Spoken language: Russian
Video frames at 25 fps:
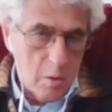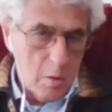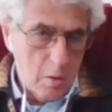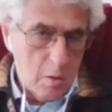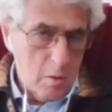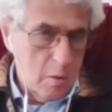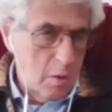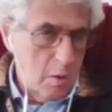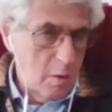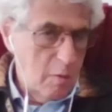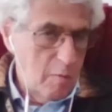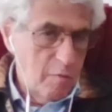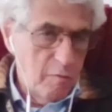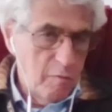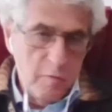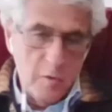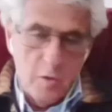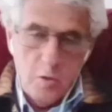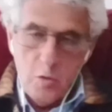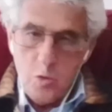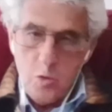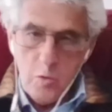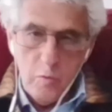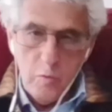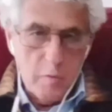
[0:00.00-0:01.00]
я не
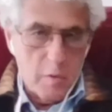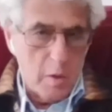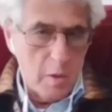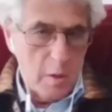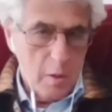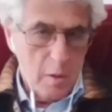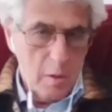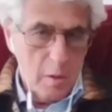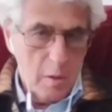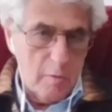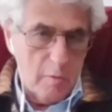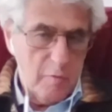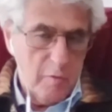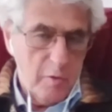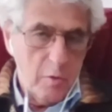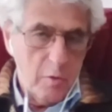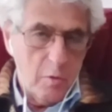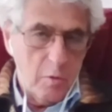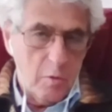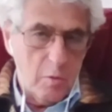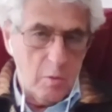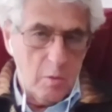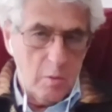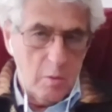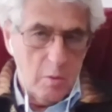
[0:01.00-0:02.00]
вижу вариантов
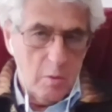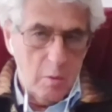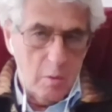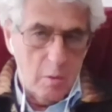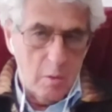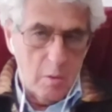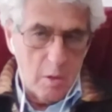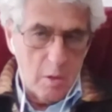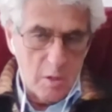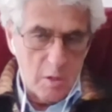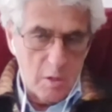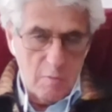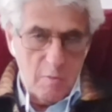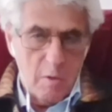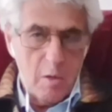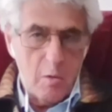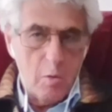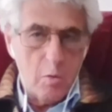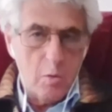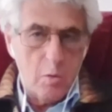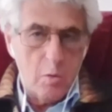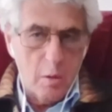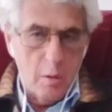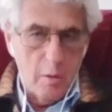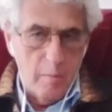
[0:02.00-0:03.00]
ее
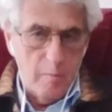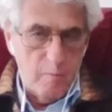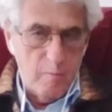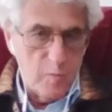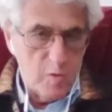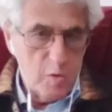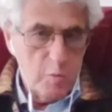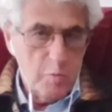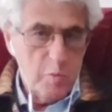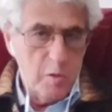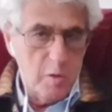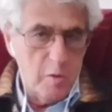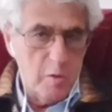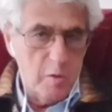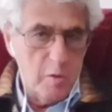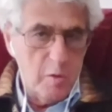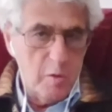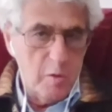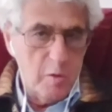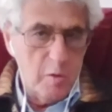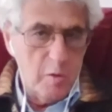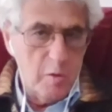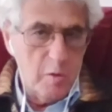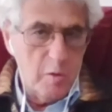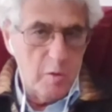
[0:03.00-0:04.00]
разворота
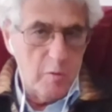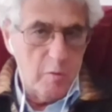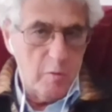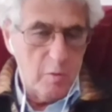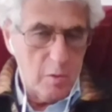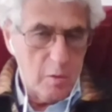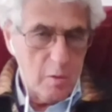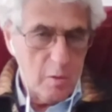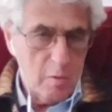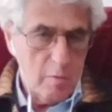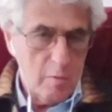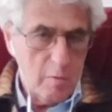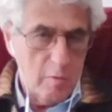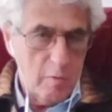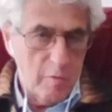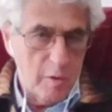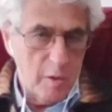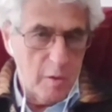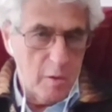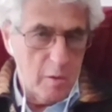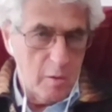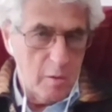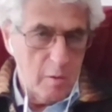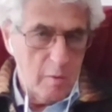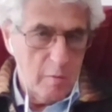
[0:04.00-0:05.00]
теперь вот
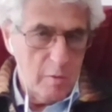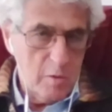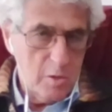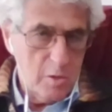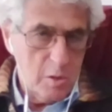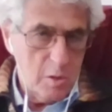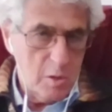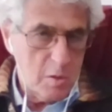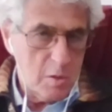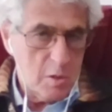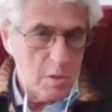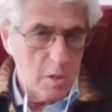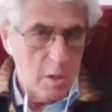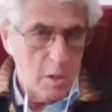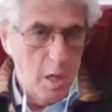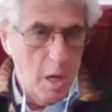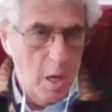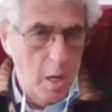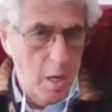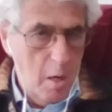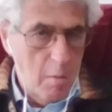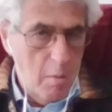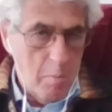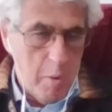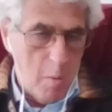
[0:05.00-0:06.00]
этого военного счастья,
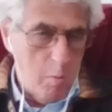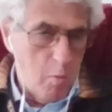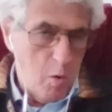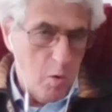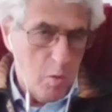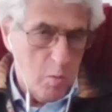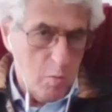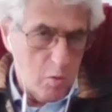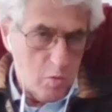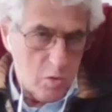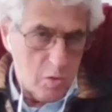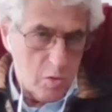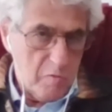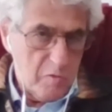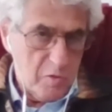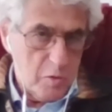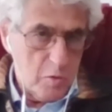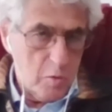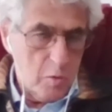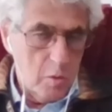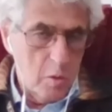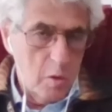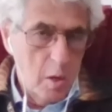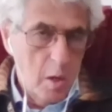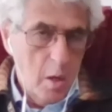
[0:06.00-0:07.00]
по-моему, уже
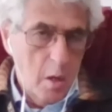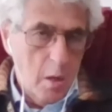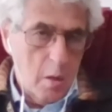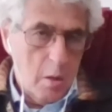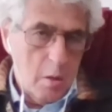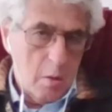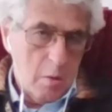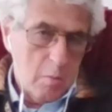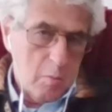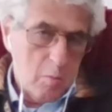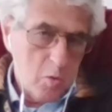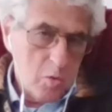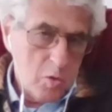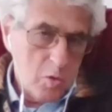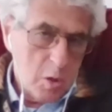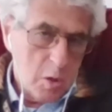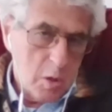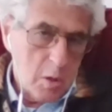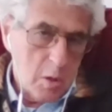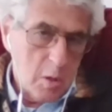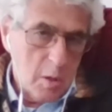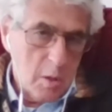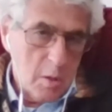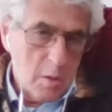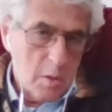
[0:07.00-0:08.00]
все. Можно
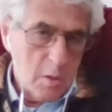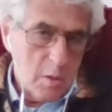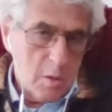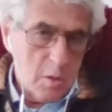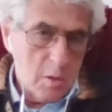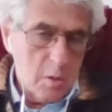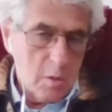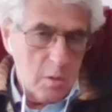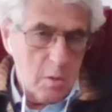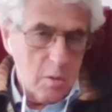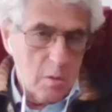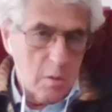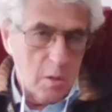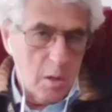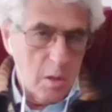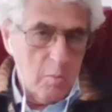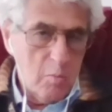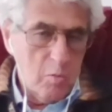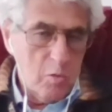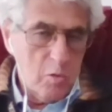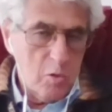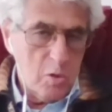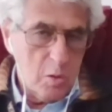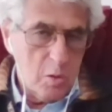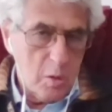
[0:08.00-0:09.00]
кидать э,
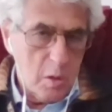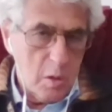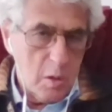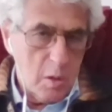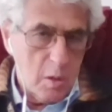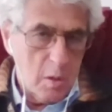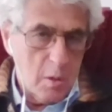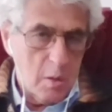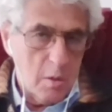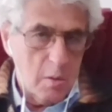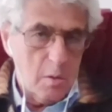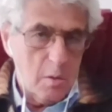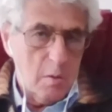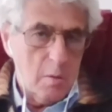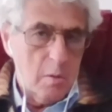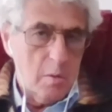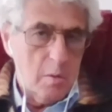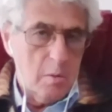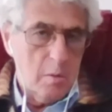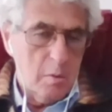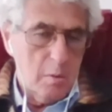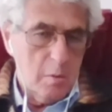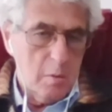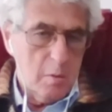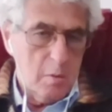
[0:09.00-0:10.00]
необученных
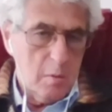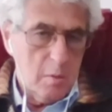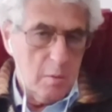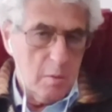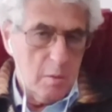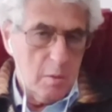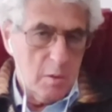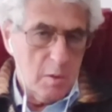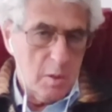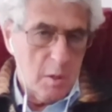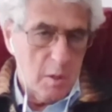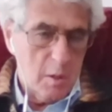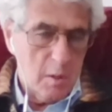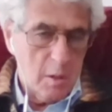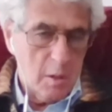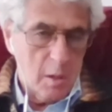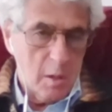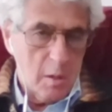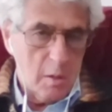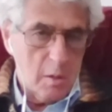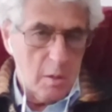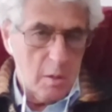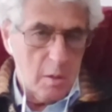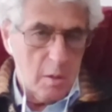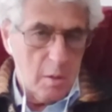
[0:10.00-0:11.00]
э,
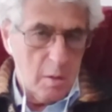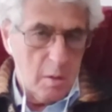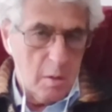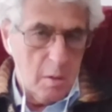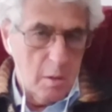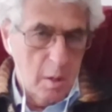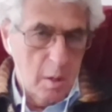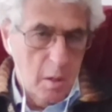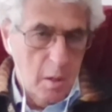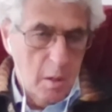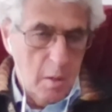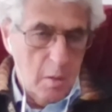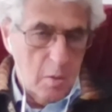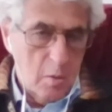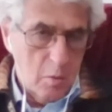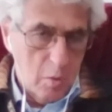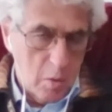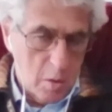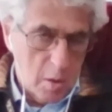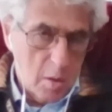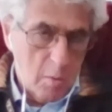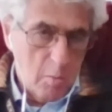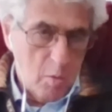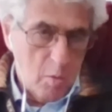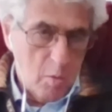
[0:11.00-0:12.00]
солдат и
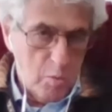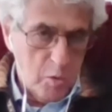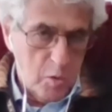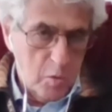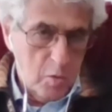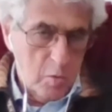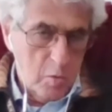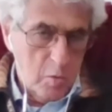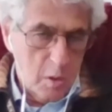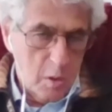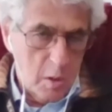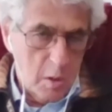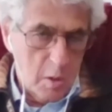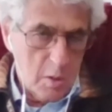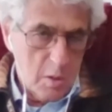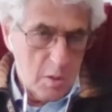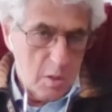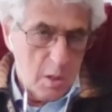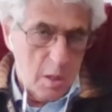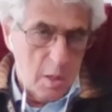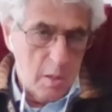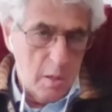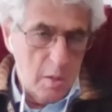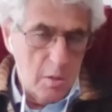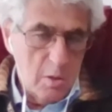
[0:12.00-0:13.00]
ну, их там убьют или
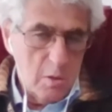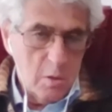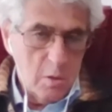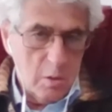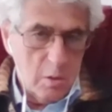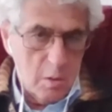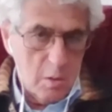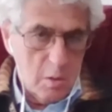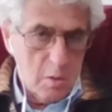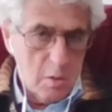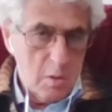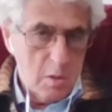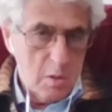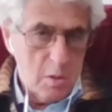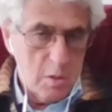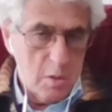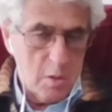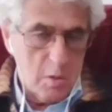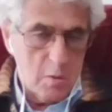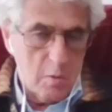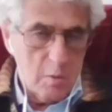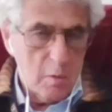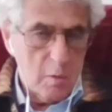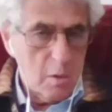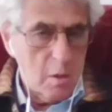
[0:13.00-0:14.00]
искалечат,
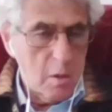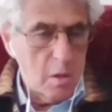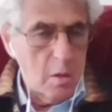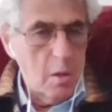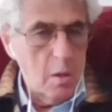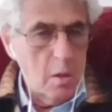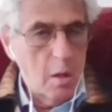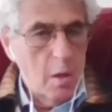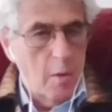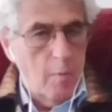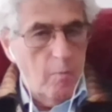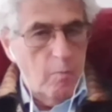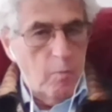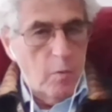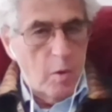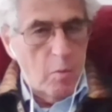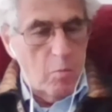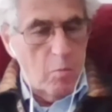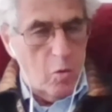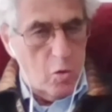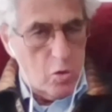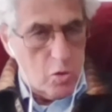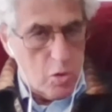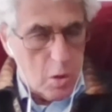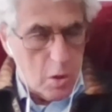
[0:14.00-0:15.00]
естественно, да.
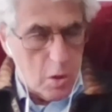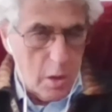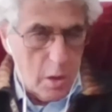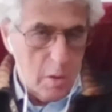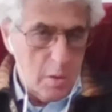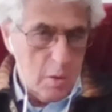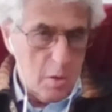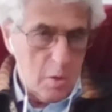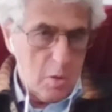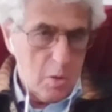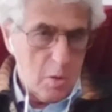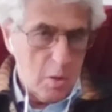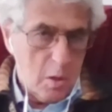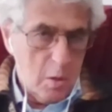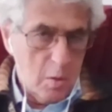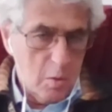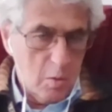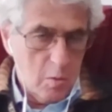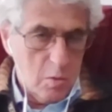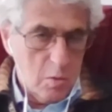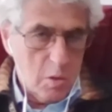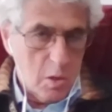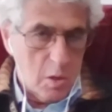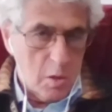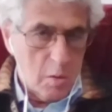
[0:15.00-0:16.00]
Можно, конечно,
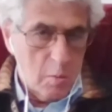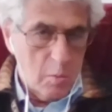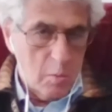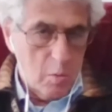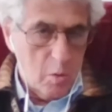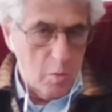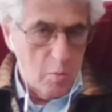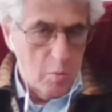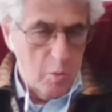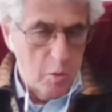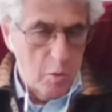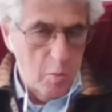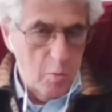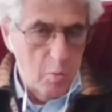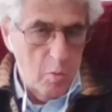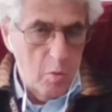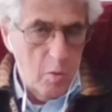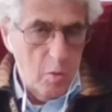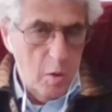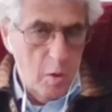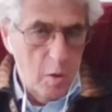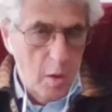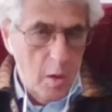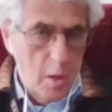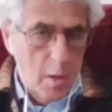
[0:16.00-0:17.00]
кинуть атомную
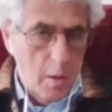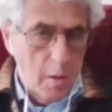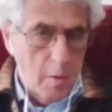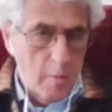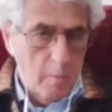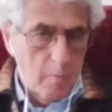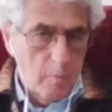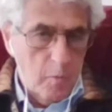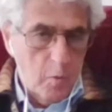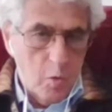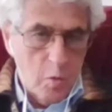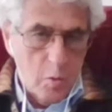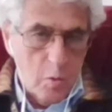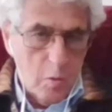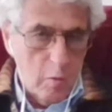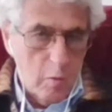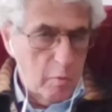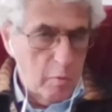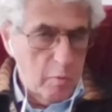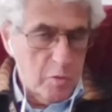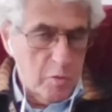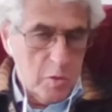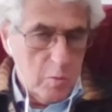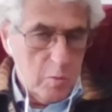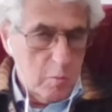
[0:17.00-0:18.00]
бомбу, но,
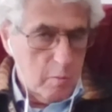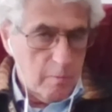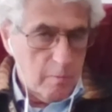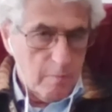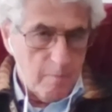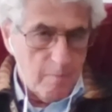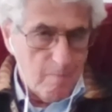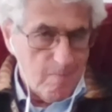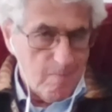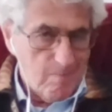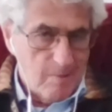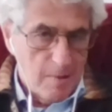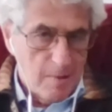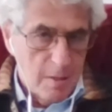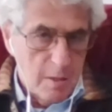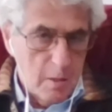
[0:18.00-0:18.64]
в общем,